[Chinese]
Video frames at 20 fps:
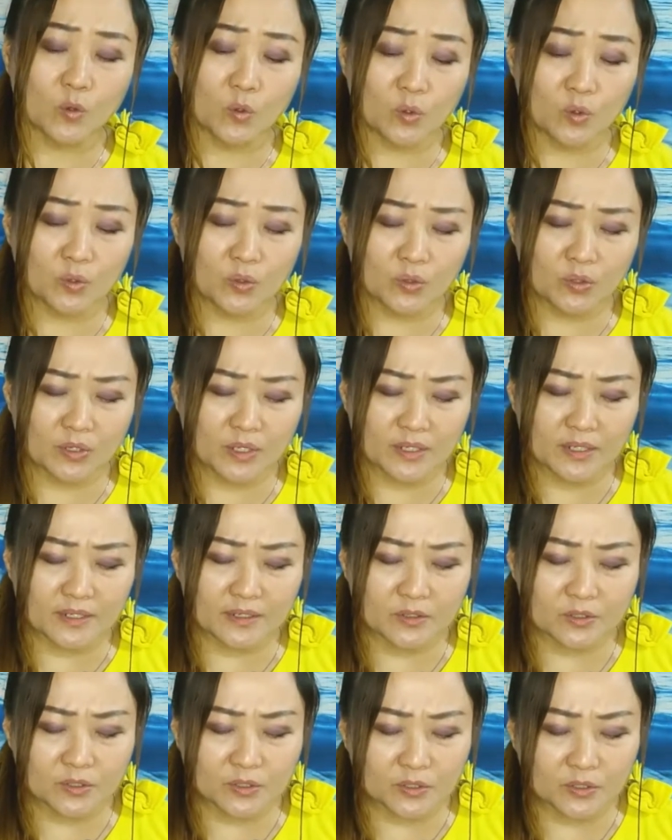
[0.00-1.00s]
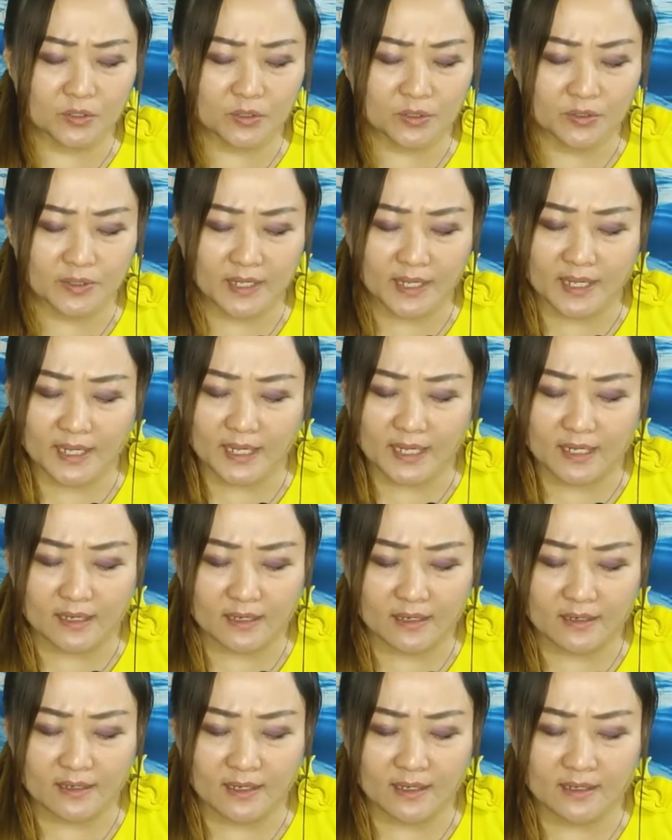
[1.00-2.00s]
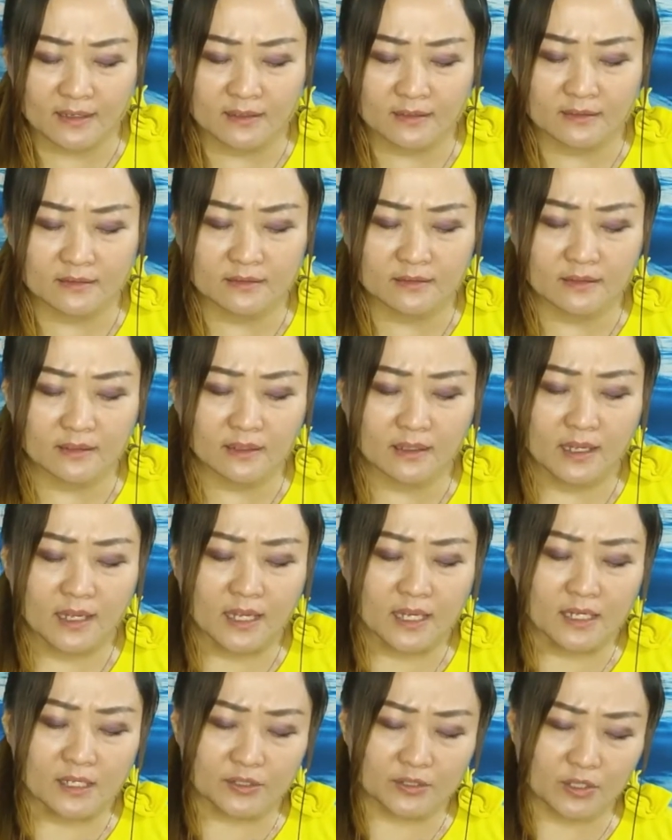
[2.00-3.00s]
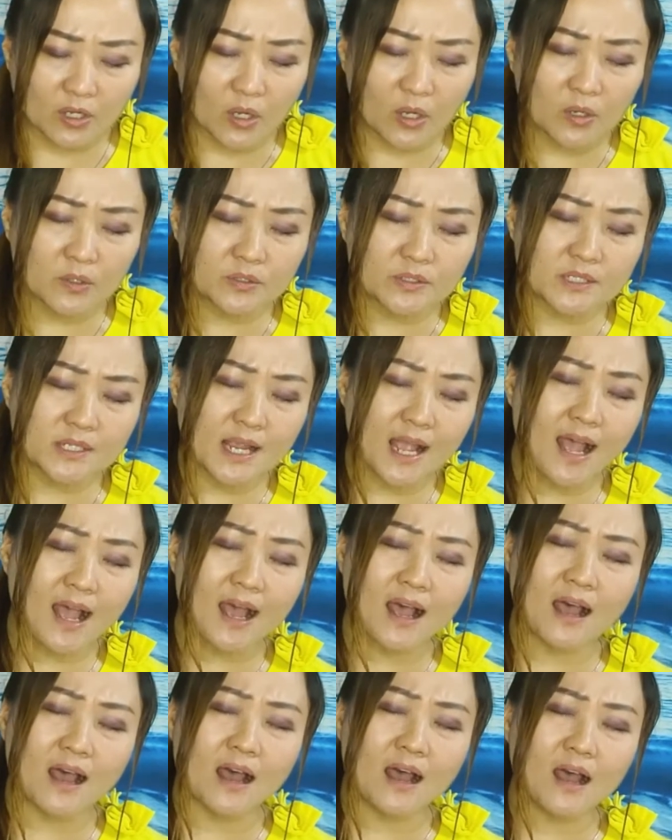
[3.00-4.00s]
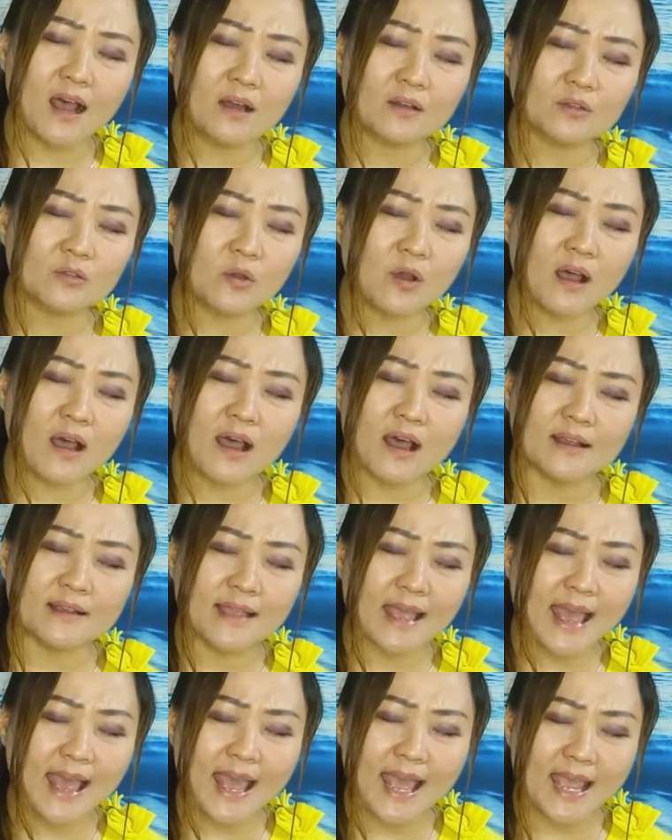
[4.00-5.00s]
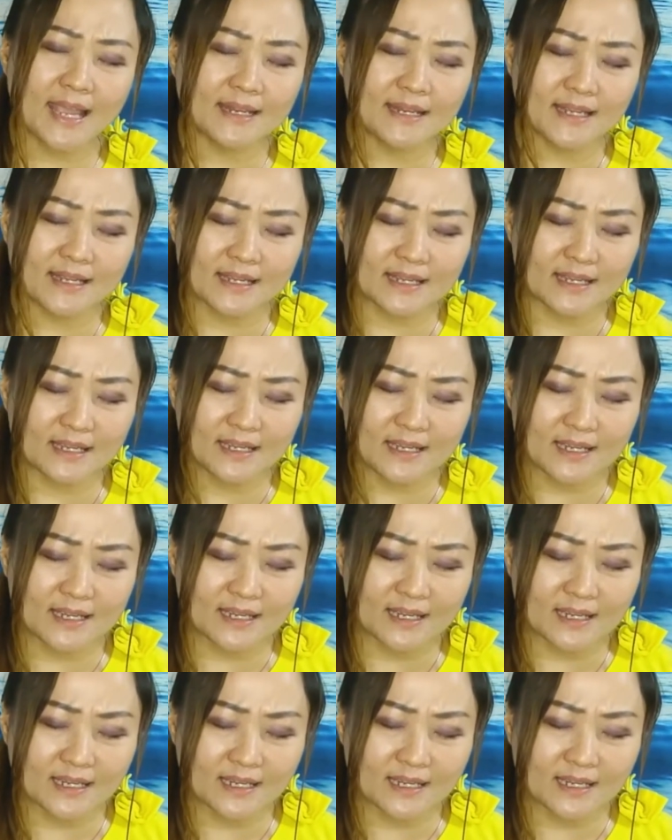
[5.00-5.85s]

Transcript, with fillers: 无论苦与乐，都交托给你。